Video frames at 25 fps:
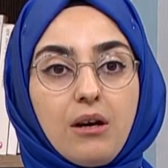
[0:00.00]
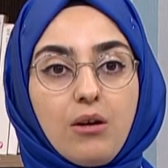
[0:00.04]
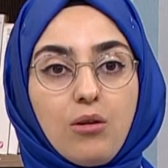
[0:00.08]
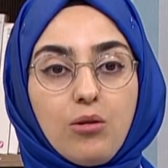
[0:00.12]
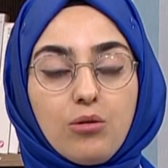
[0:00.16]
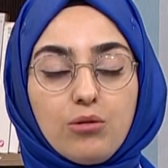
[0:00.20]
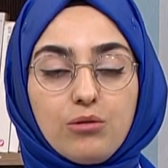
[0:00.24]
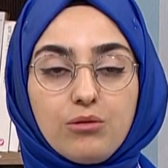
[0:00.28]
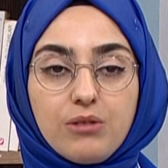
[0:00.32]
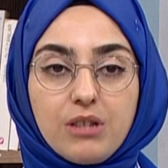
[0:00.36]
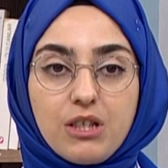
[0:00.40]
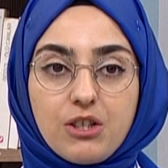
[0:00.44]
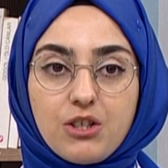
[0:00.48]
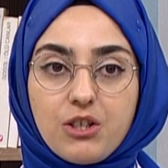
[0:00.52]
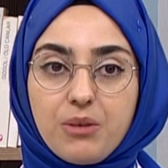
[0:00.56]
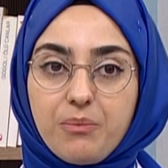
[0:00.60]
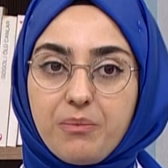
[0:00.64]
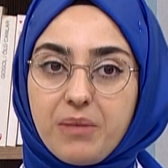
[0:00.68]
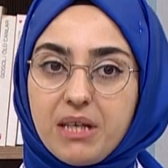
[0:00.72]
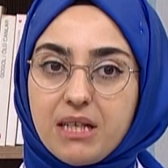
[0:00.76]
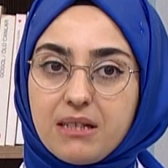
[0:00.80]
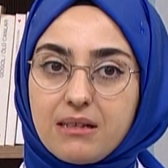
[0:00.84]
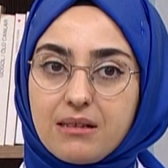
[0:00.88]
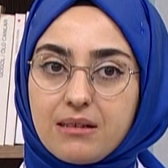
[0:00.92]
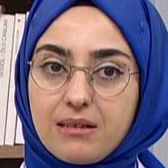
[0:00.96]
Onun için
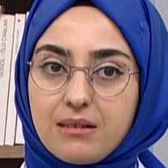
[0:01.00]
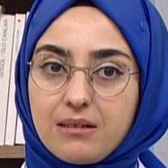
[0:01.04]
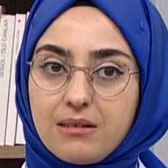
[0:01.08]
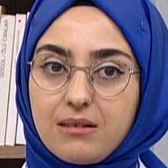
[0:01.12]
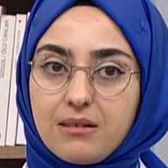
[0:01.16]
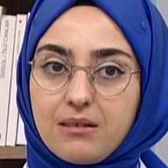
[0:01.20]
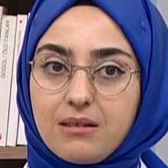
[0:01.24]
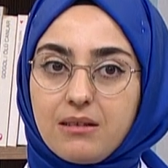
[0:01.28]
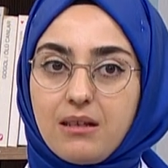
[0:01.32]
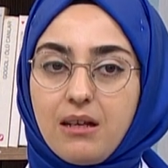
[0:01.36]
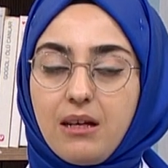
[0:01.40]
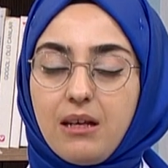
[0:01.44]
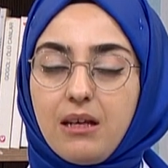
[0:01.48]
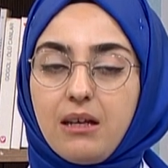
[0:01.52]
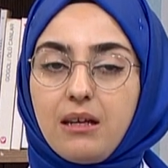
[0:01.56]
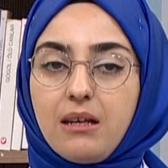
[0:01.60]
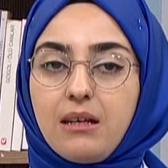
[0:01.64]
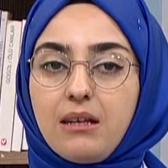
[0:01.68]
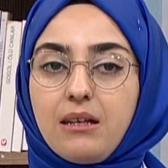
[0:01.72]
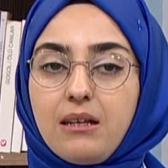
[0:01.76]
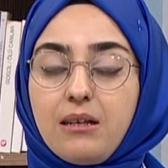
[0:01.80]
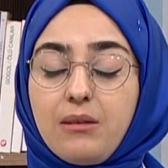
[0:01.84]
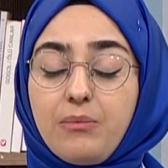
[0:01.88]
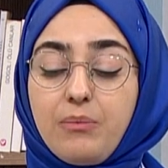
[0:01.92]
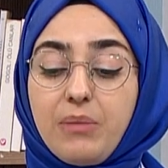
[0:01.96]
bir sınır,
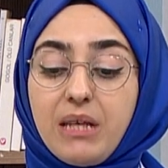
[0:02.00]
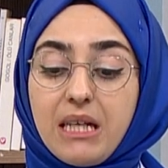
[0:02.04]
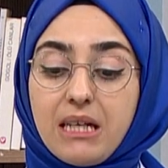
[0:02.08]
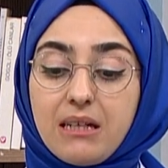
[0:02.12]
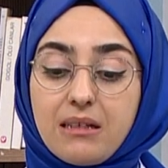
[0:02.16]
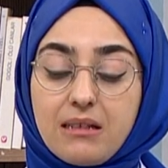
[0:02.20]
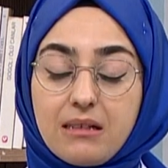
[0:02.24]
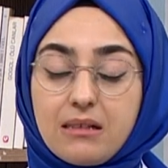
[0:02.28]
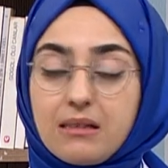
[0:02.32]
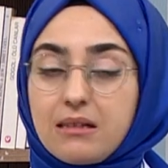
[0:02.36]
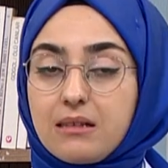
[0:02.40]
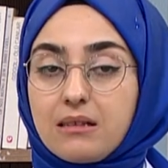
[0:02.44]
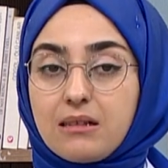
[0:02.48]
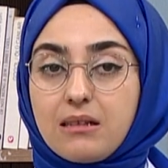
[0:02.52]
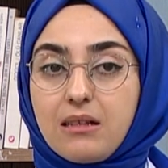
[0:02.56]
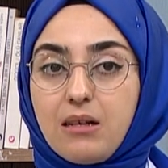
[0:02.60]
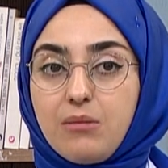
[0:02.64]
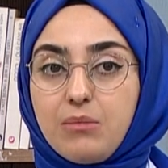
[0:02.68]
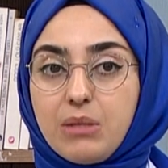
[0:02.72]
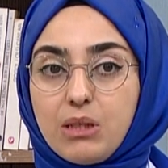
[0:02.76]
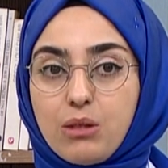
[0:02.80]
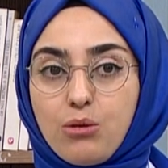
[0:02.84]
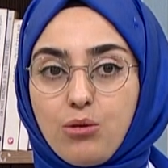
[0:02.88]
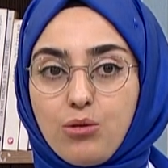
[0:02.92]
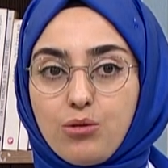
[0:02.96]
e, bir
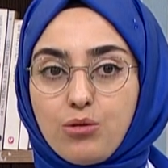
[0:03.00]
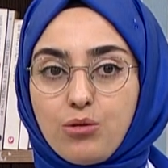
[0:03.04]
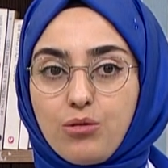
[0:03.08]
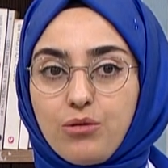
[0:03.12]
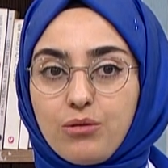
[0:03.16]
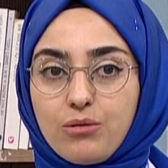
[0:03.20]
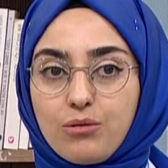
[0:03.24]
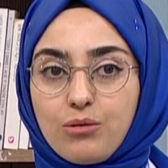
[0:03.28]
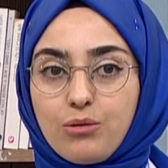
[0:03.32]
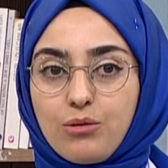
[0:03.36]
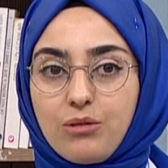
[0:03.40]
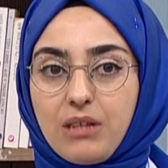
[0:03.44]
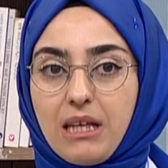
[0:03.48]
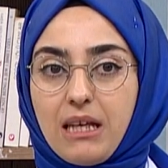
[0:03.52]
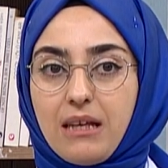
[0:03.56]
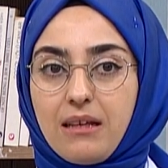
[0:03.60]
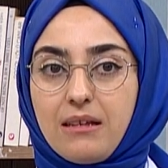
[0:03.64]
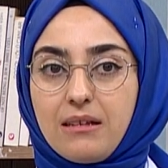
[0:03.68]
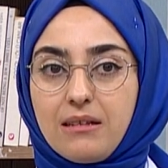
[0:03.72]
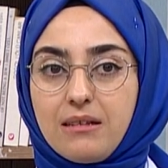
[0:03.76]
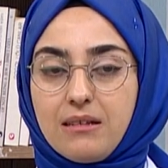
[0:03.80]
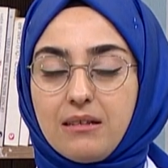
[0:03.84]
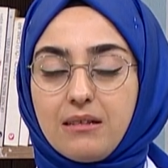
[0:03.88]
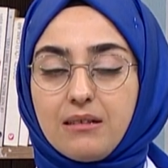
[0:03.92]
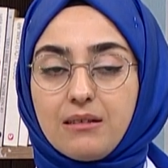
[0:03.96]
kısıtlama söz konusu
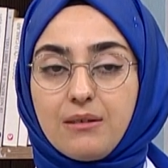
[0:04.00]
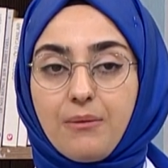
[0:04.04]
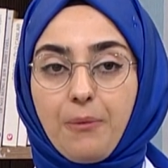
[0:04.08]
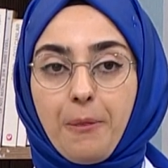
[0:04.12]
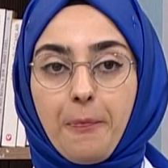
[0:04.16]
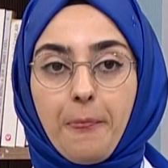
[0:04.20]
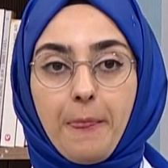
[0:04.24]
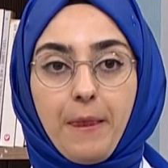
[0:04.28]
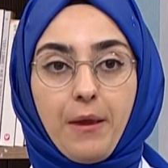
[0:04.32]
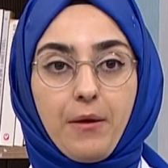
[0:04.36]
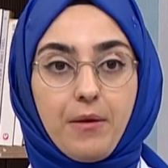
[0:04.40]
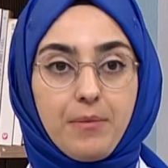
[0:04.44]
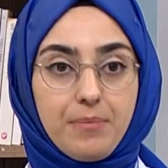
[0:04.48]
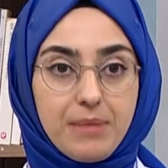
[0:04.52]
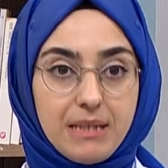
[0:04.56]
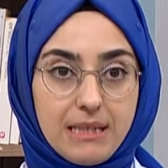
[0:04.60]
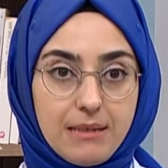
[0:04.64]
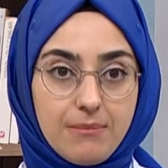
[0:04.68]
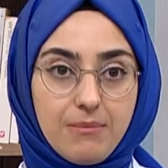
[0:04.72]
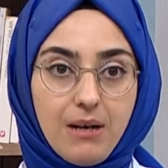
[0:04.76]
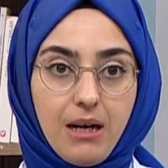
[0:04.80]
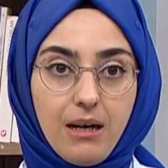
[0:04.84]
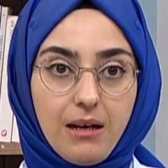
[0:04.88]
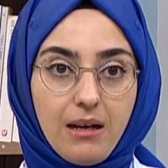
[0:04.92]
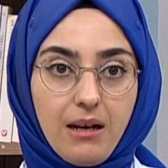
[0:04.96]
değildir
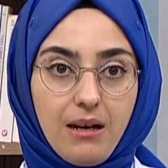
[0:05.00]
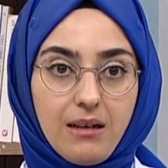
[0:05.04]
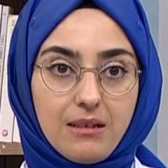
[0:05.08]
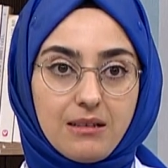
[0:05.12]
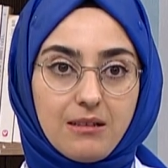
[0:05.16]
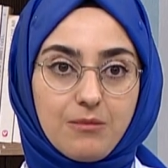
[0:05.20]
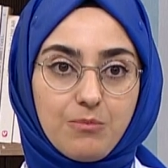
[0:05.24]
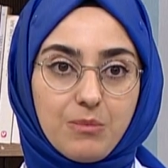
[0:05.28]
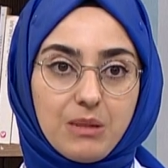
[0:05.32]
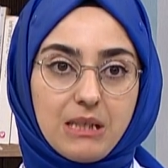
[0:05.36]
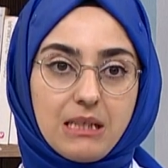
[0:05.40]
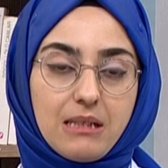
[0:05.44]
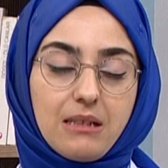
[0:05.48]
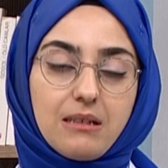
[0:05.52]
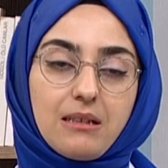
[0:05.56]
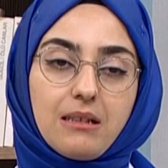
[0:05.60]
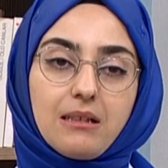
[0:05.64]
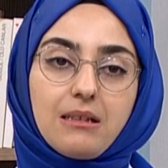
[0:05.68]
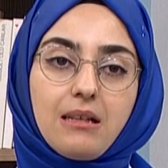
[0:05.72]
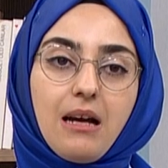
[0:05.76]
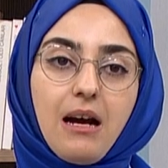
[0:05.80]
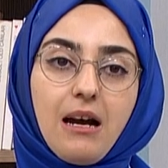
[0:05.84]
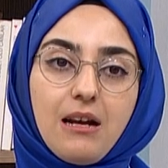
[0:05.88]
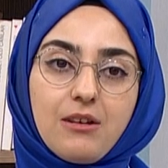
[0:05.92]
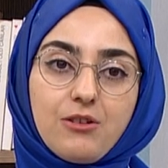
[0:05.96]
bizim hayatımızda da
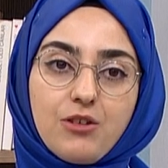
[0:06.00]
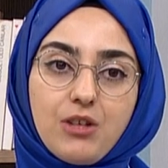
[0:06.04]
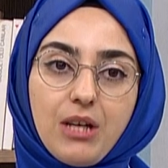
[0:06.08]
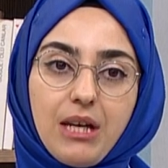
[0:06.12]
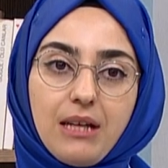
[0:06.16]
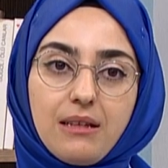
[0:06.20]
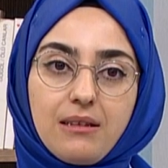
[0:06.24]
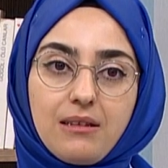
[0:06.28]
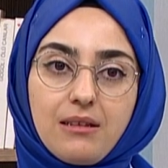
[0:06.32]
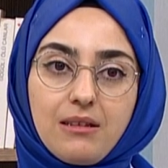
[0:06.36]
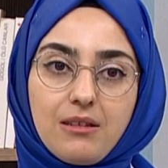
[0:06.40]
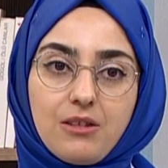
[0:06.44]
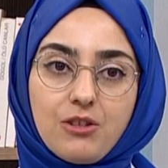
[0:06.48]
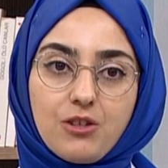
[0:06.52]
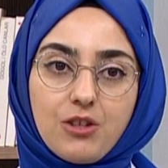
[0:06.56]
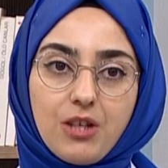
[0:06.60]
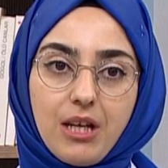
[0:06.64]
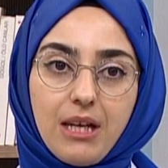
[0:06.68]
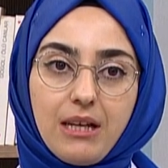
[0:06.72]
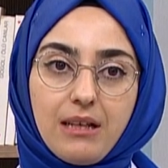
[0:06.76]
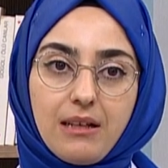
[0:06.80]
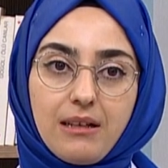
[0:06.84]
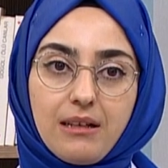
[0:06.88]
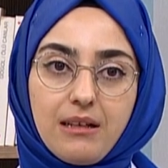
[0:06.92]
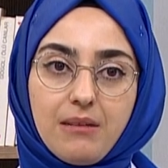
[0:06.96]
tercih ettiği
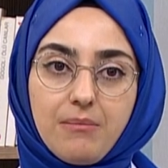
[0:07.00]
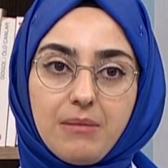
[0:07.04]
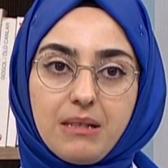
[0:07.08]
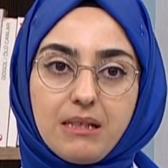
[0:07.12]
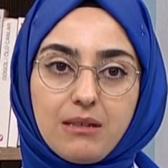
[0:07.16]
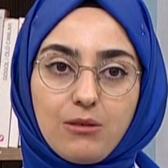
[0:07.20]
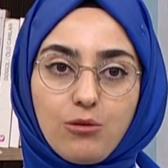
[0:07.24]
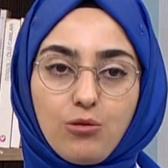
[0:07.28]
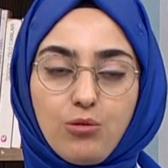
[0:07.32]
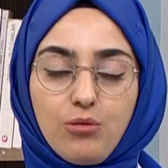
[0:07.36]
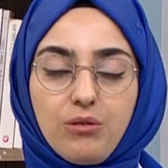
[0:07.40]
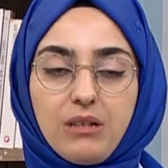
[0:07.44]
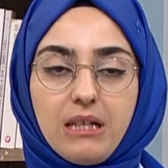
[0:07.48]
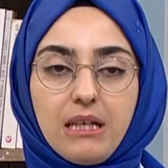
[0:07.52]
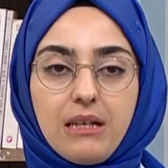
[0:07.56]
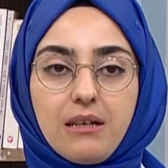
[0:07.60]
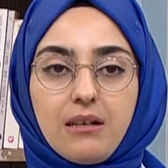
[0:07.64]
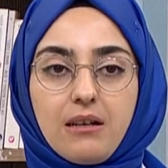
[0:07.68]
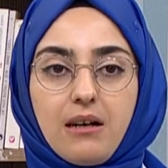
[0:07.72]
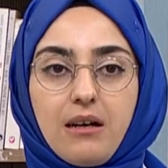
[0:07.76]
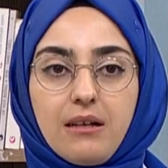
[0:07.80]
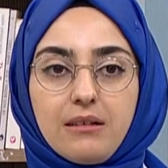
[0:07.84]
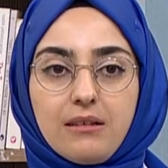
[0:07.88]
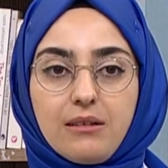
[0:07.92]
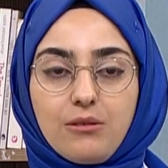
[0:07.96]
şeylere biz külli
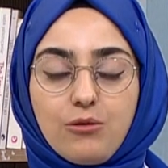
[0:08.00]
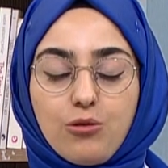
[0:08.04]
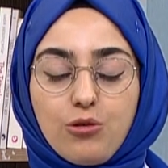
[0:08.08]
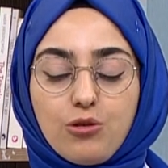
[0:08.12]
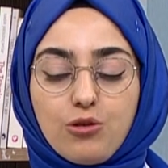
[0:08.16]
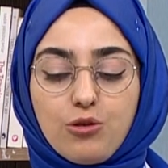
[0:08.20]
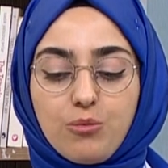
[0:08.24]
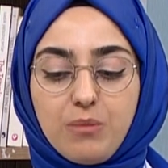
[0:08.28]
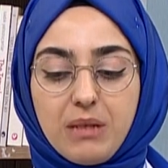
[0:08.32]
irade diyoruz.